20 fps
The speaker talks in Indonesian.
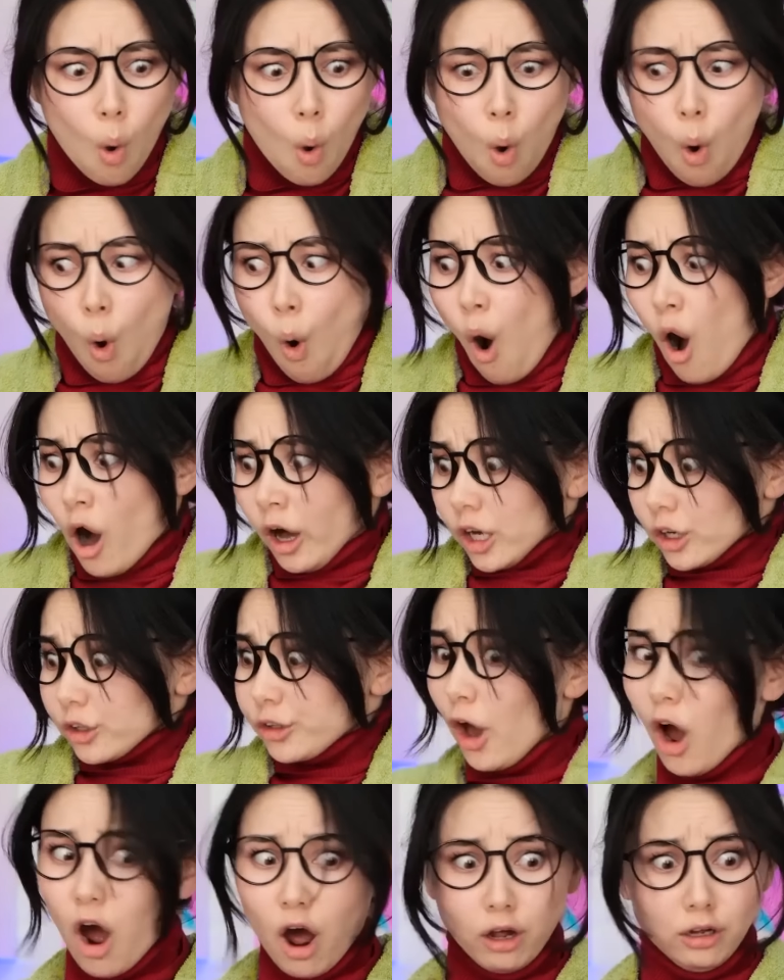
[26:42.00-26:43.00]
anak-anak,
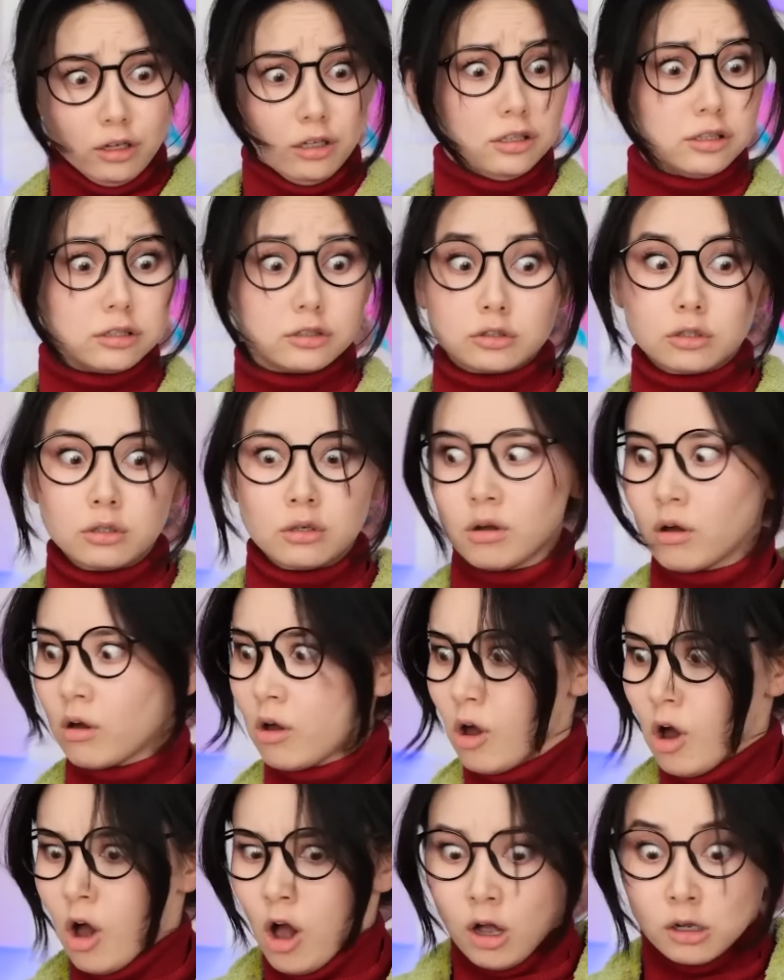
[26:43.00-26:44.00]
kalian udah
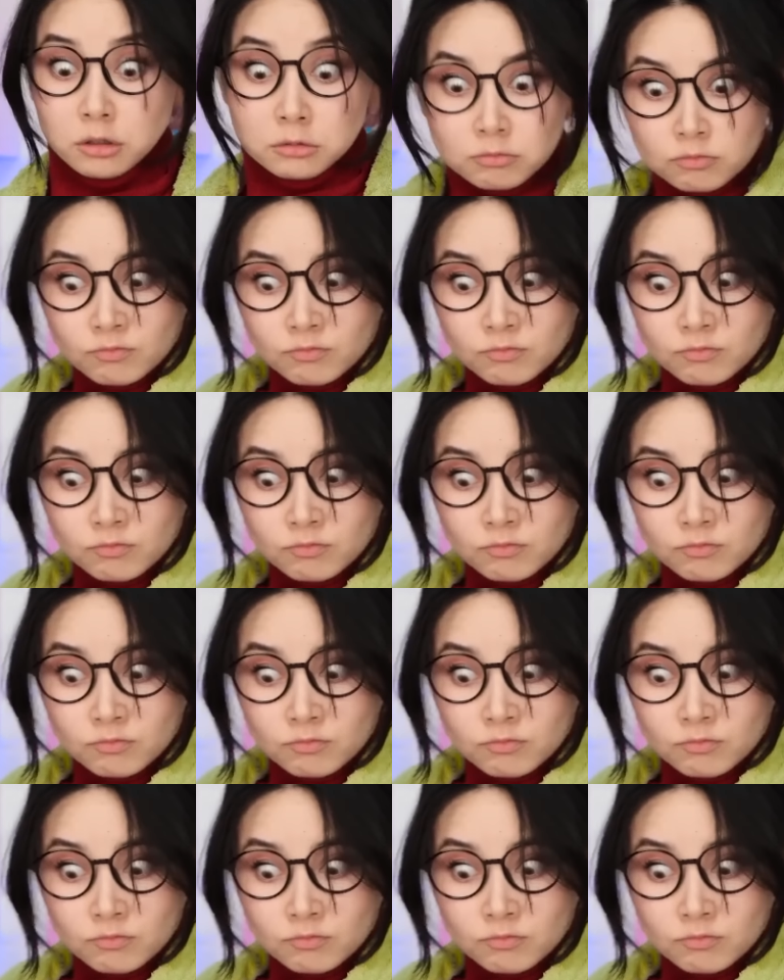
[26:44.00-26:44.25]
makan